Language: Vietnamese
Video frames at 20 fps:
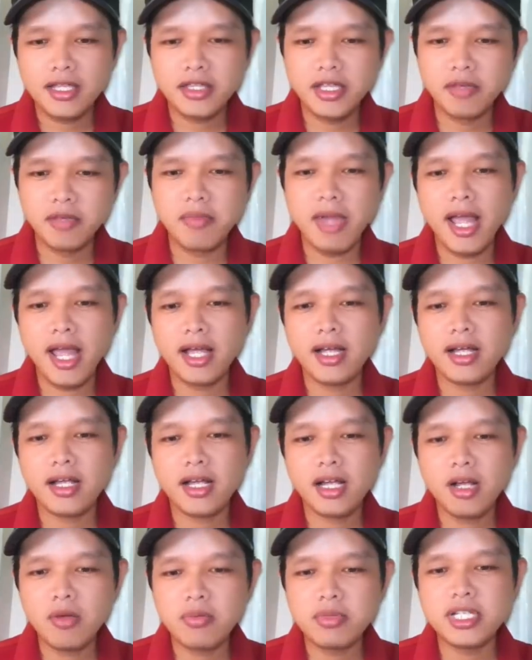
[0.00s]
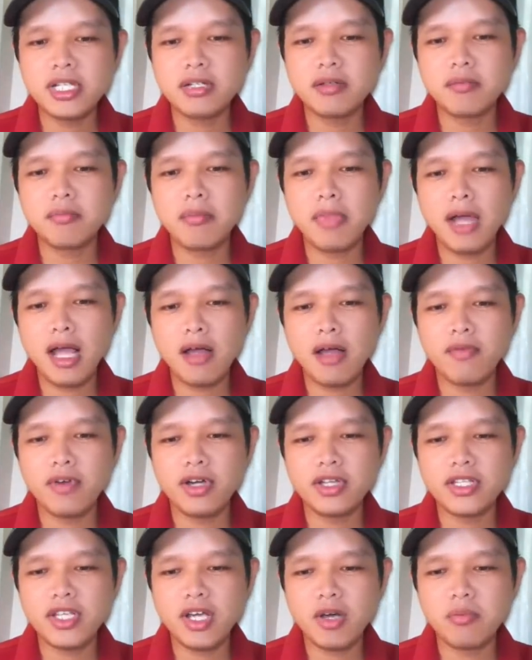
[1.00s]
Tiền bạc, công sức mà
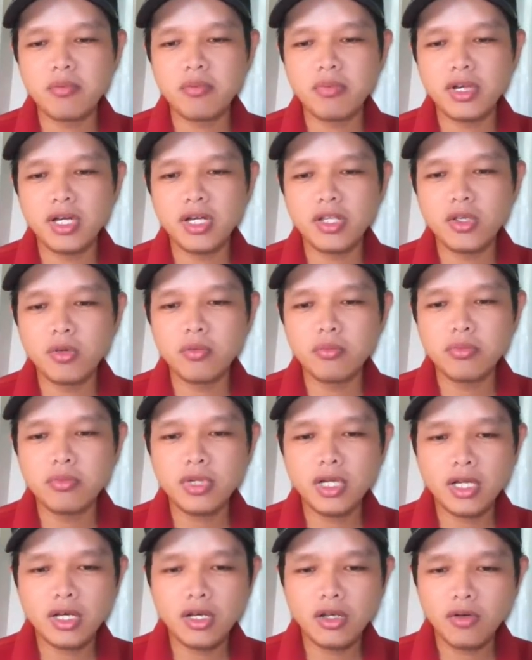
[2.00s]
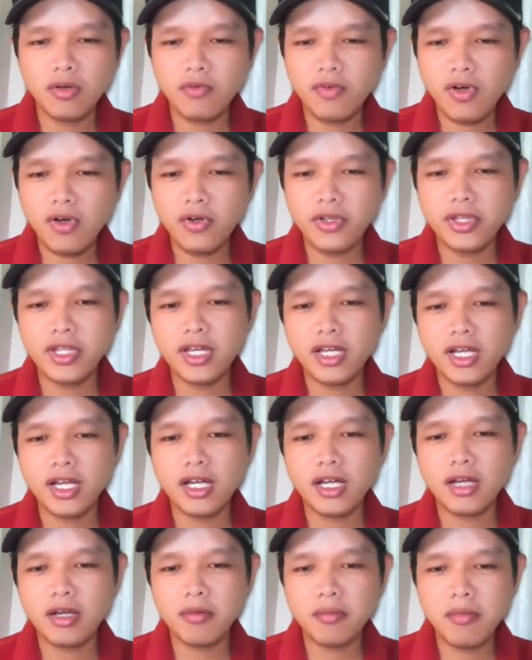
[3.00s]
vợ chồng Dũng Lò Vôi,
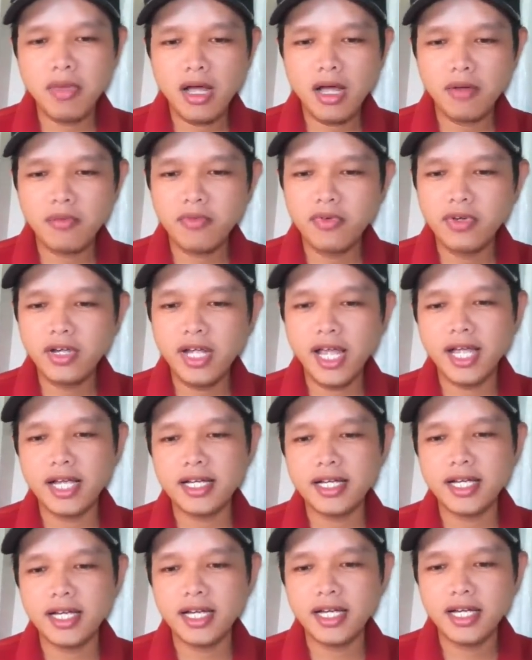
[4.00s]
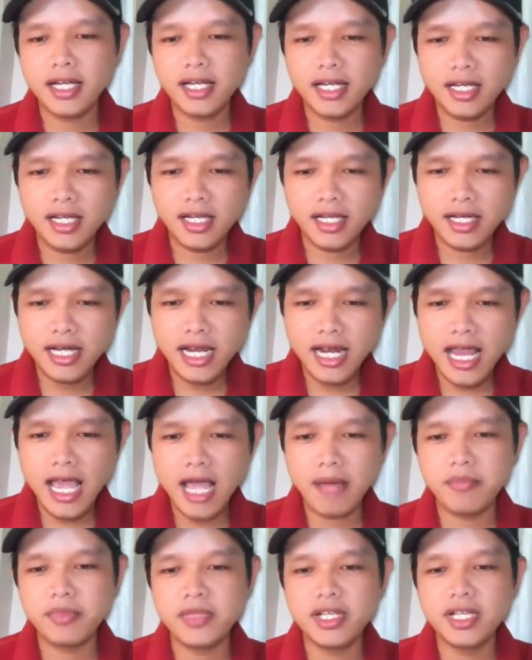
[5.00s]
bà Phương Hằng đã
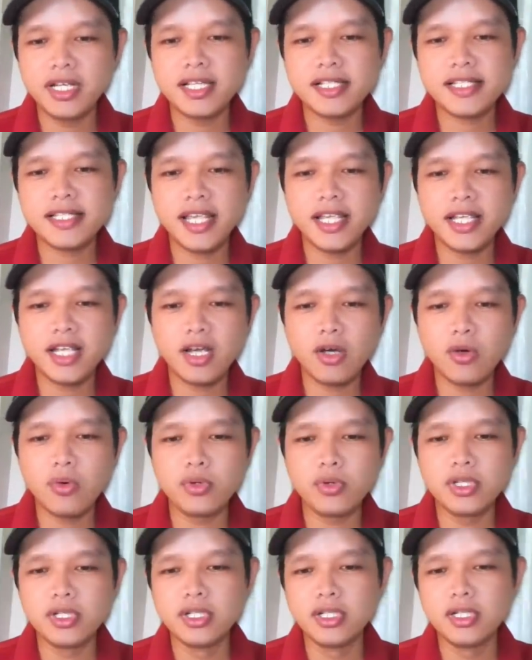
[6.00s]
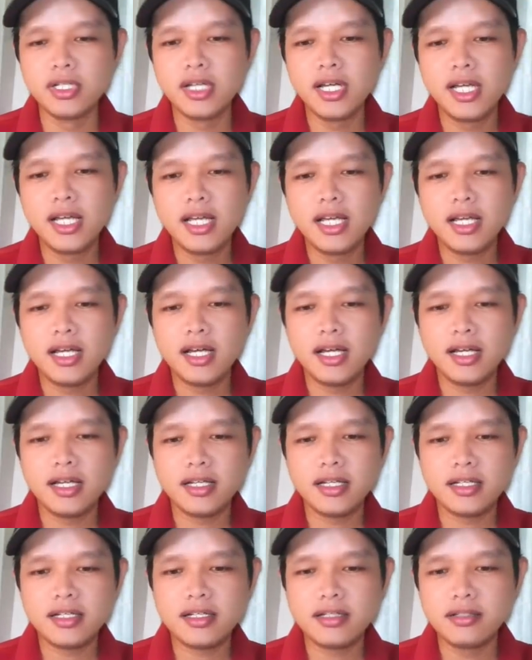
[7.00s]
làm như là xây cầu đường,
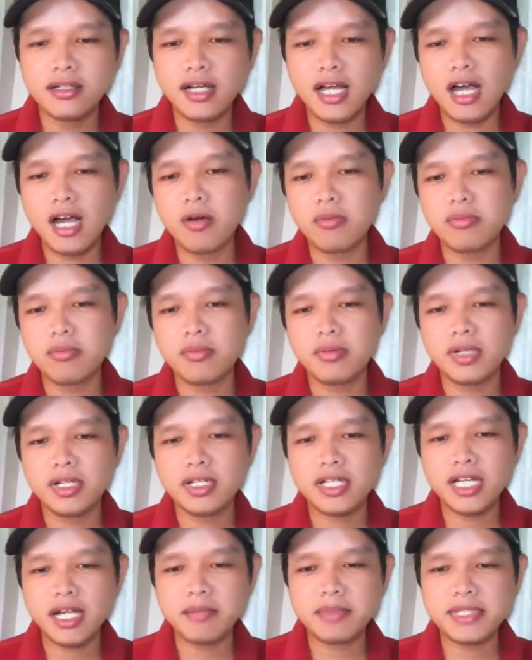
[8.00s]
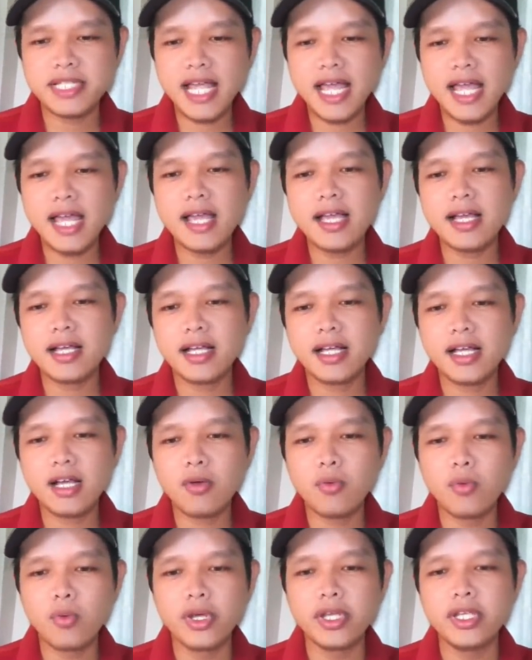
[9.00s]
trường học, trạm xá,
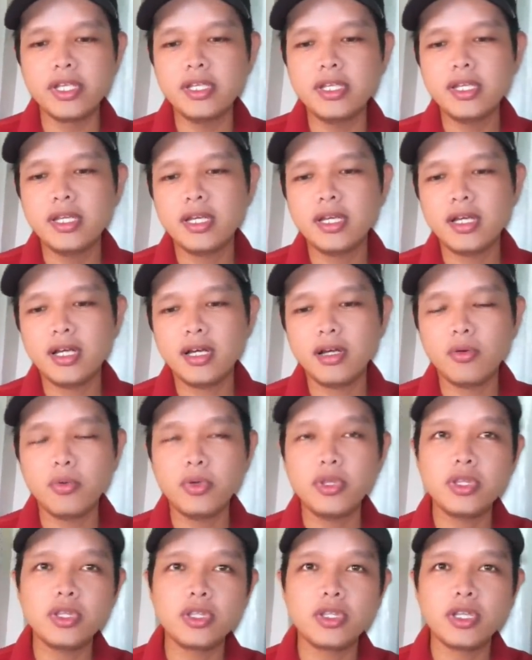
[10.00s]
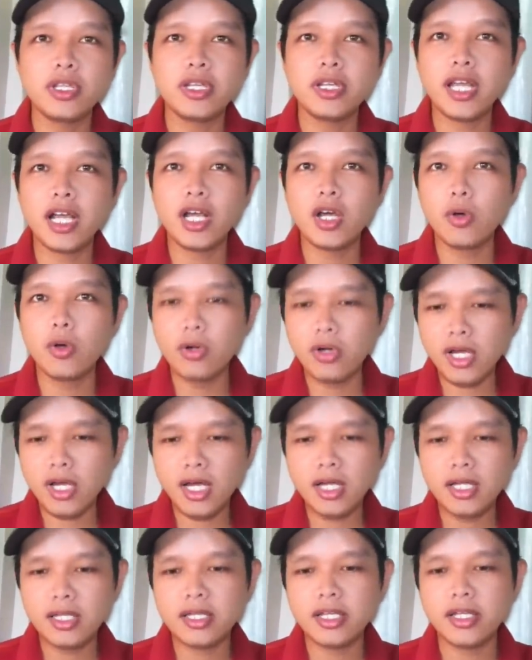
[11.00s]
các quỹ, quỹ từ thiện Hằng Hữu rồi
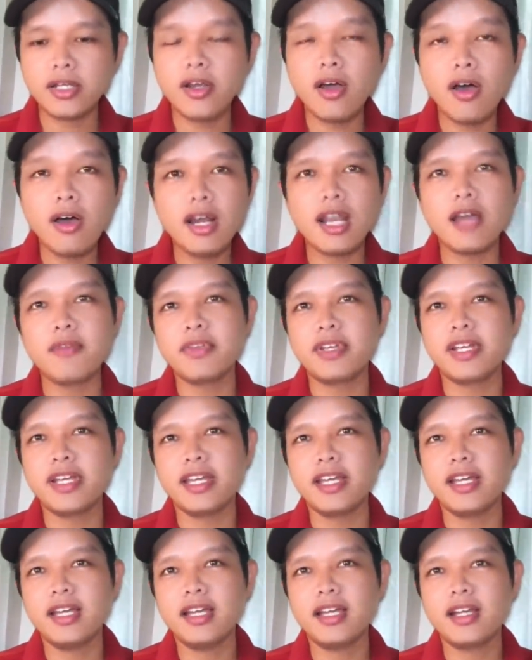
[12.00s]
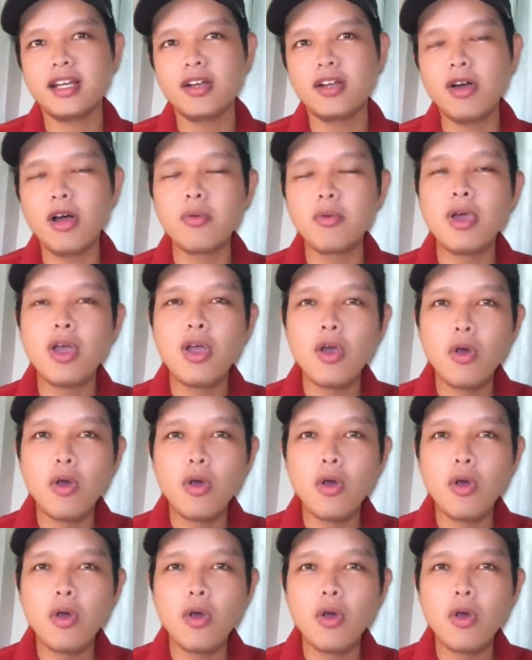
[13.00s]
đó, thì đó là việc nghĩa, đúng không?